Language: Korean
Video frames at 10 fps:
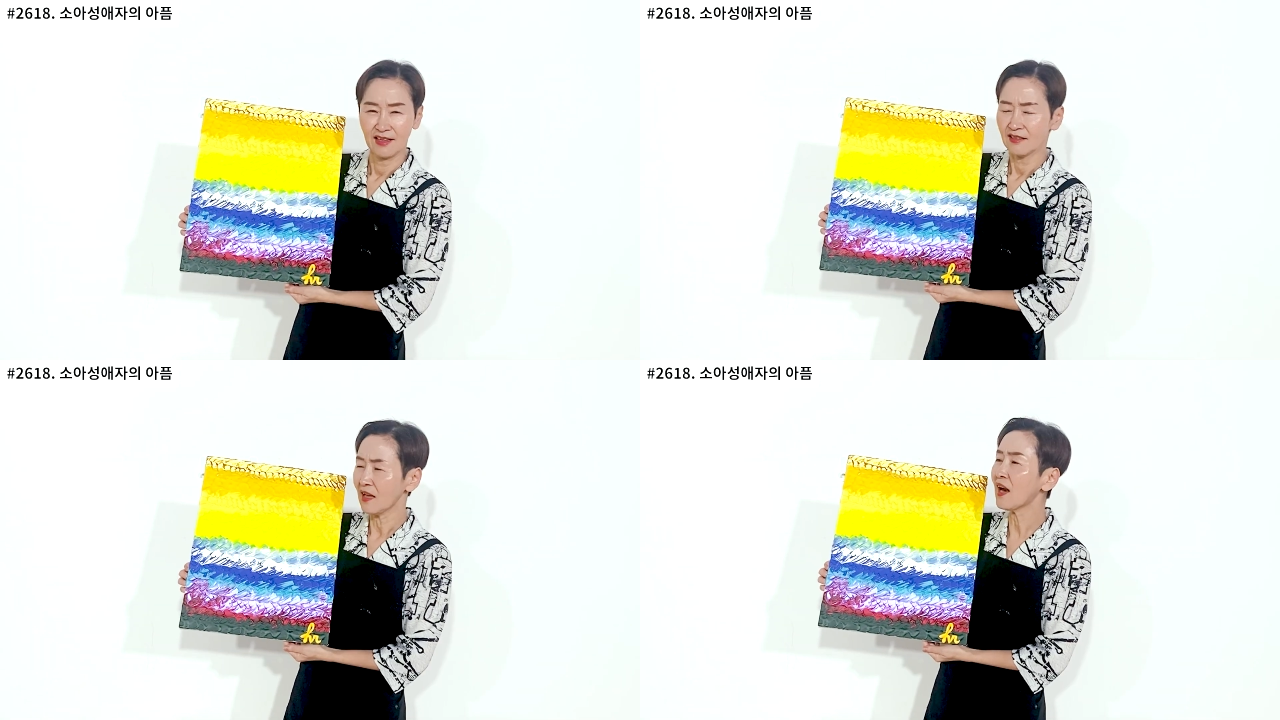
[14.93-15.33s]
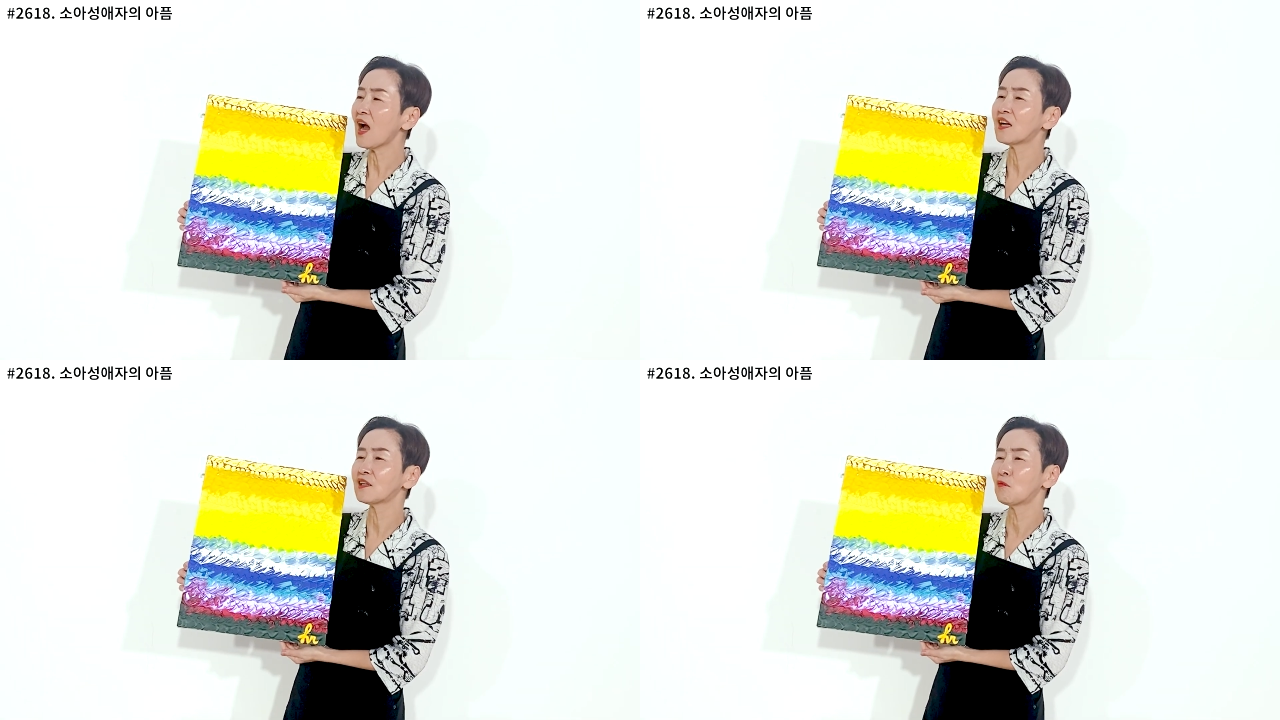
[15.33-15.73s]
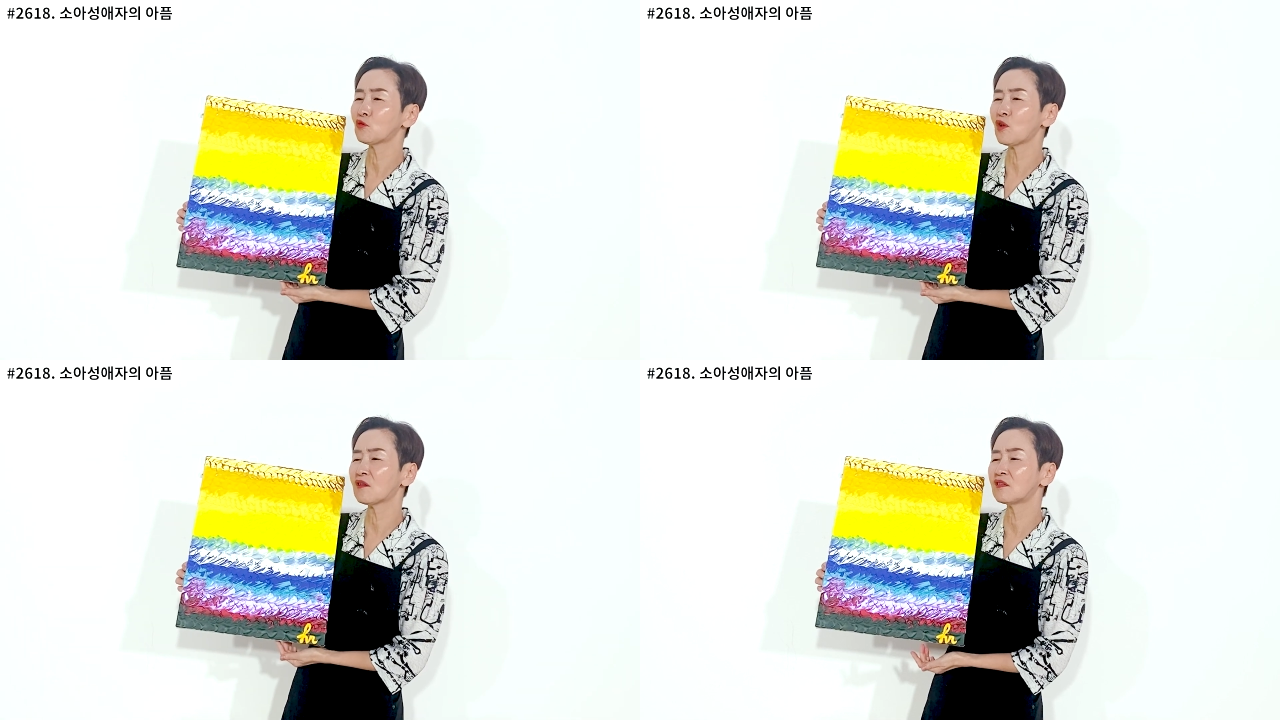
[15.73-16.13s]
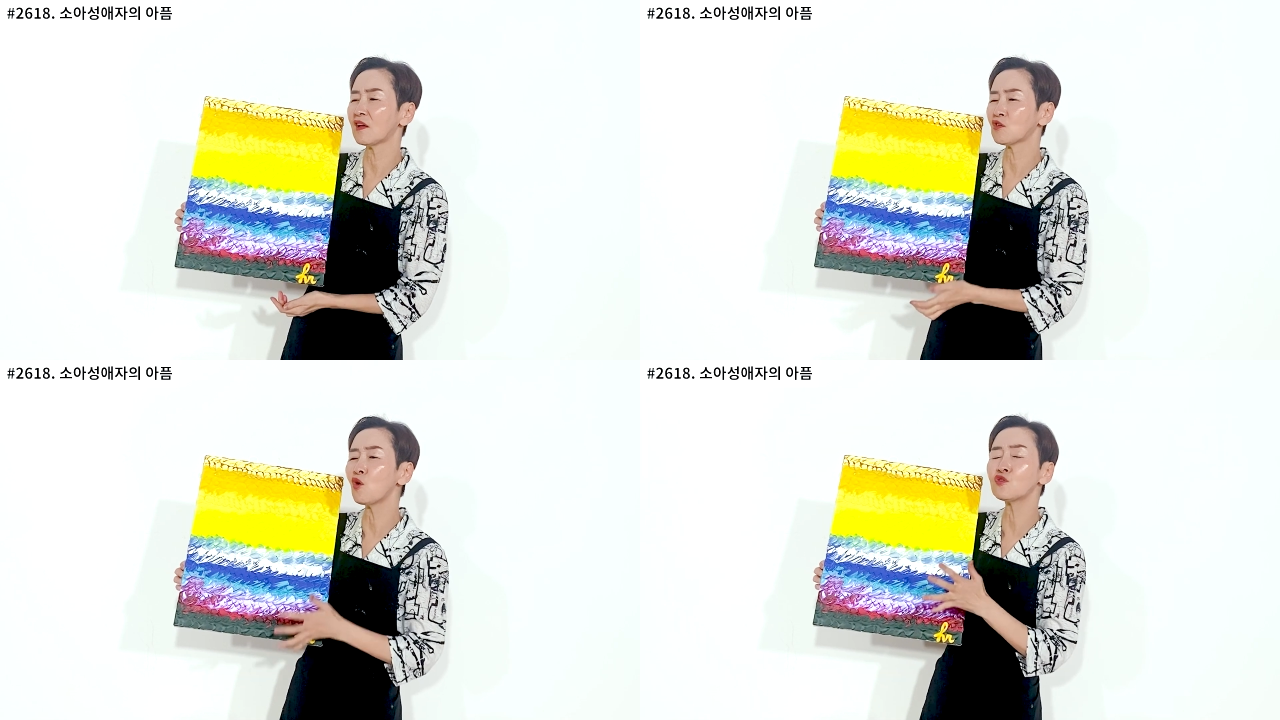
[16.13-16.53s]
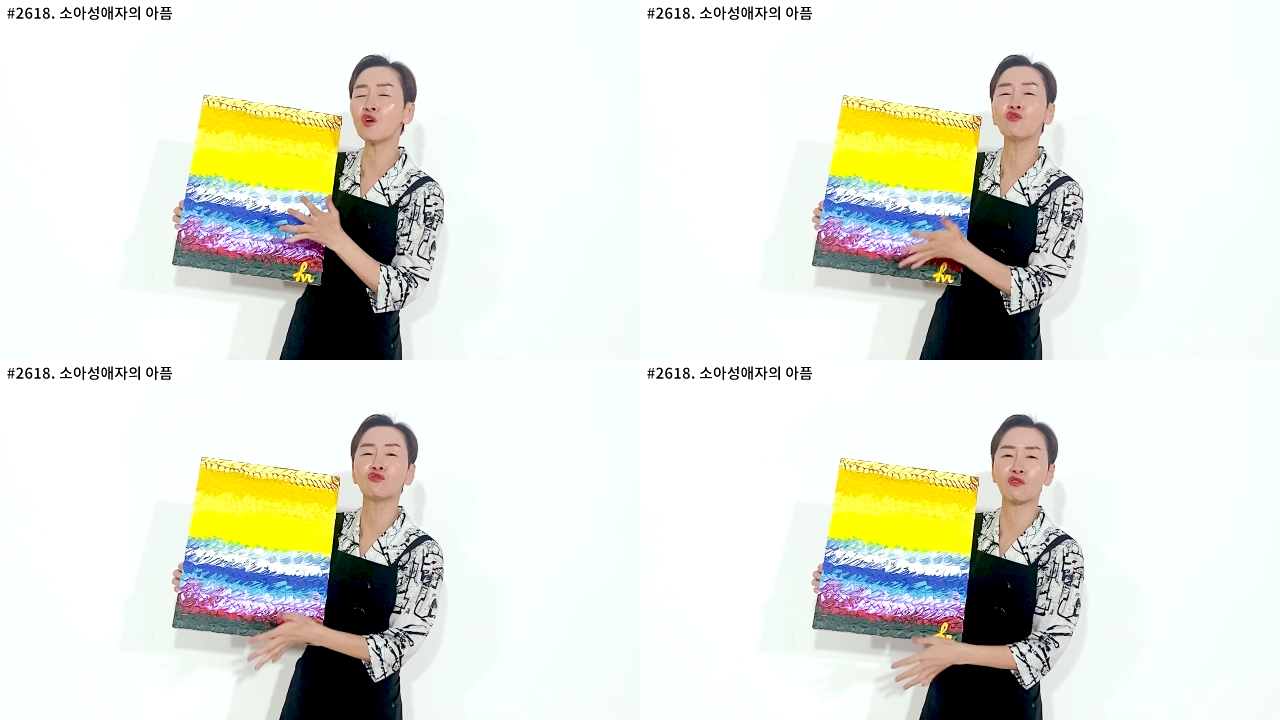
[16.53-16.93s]
사랑하다 못해 그게
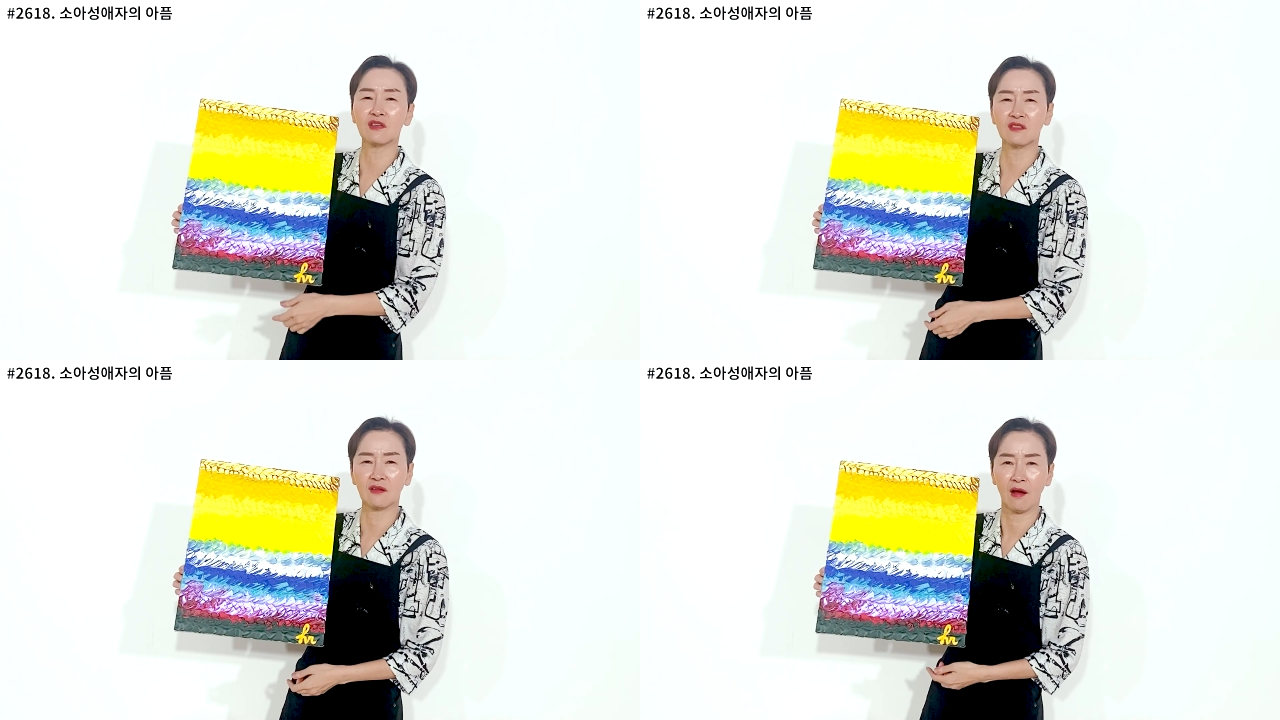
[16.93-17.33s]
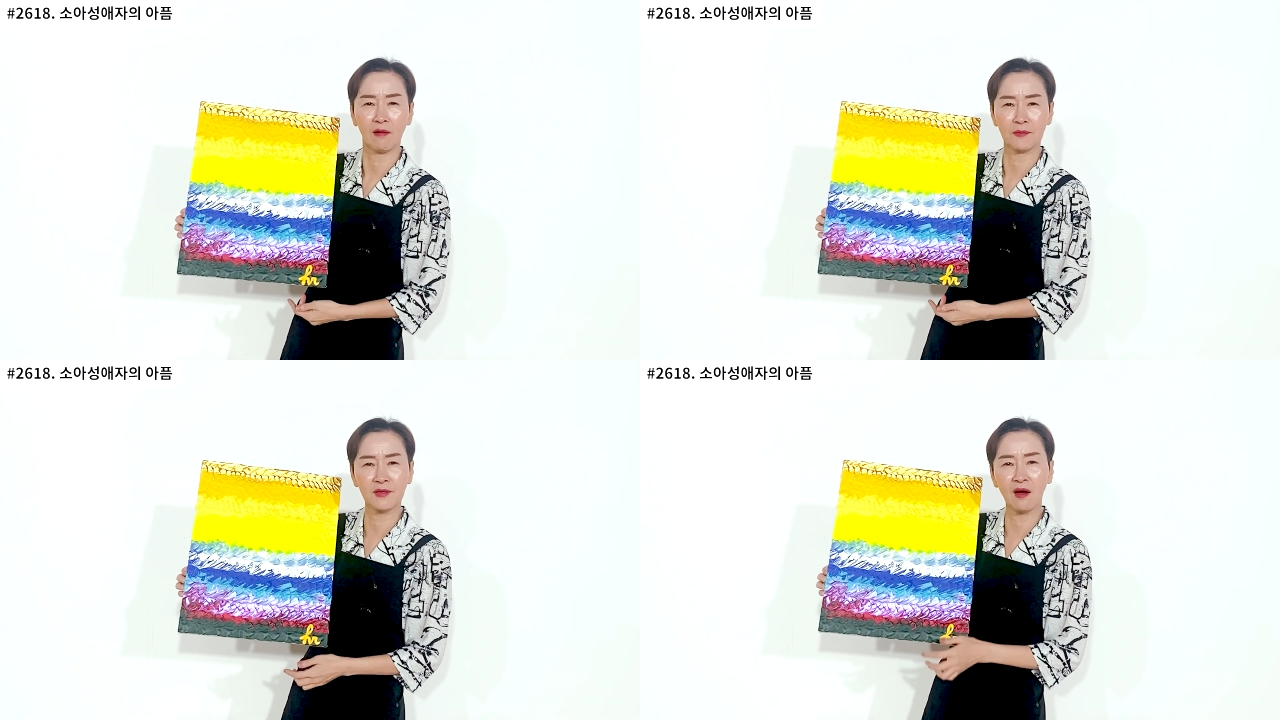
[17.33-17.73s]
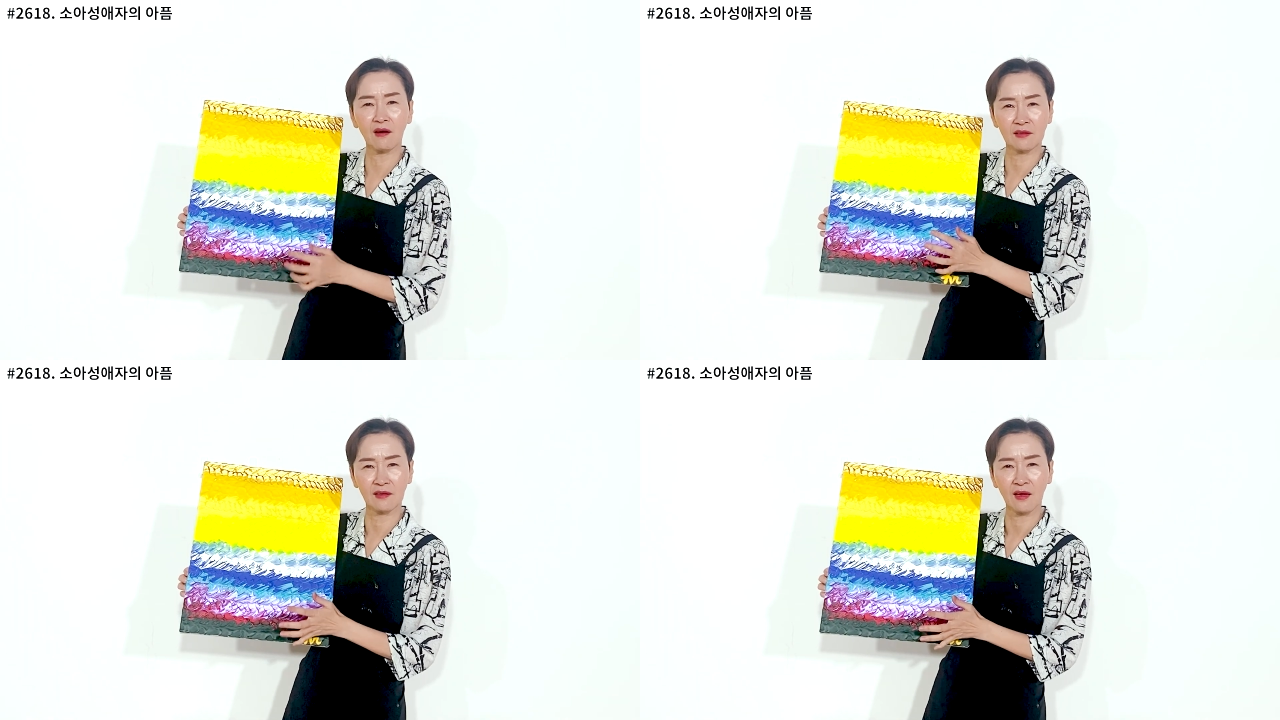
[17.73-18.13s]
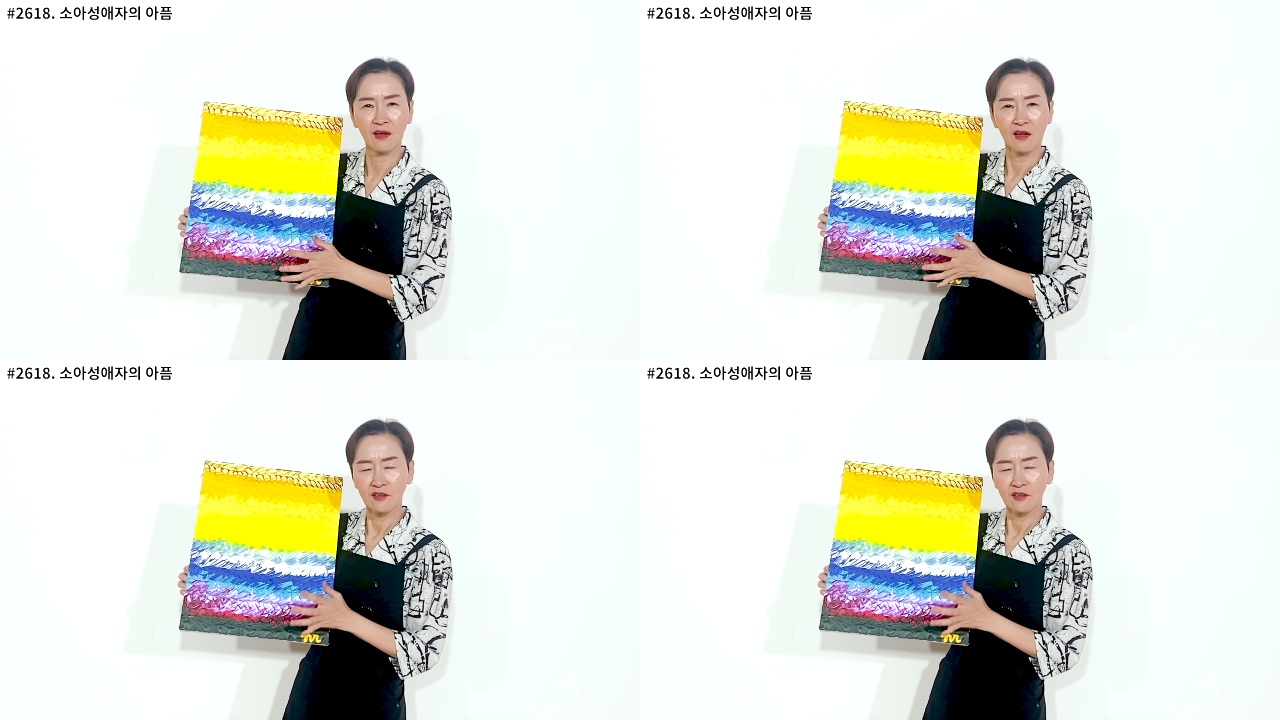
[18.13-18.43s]
성적으로까지 다 비하가 되네.